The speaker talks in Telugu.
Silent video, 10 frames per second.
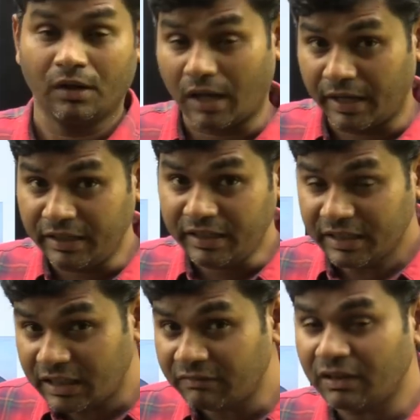కానీ
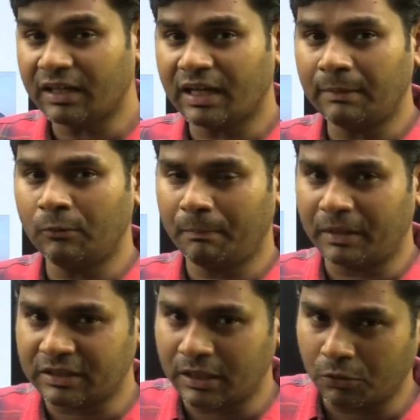ఇటీవల కాలంలో
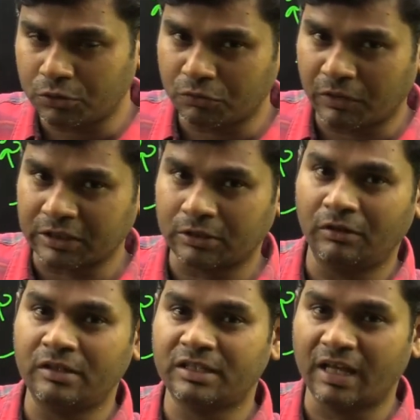బద్దలవుతూ వార్తలు
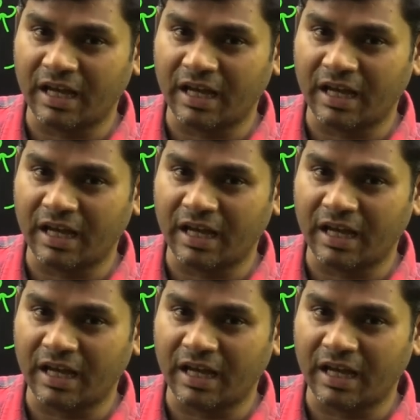నిలిచిన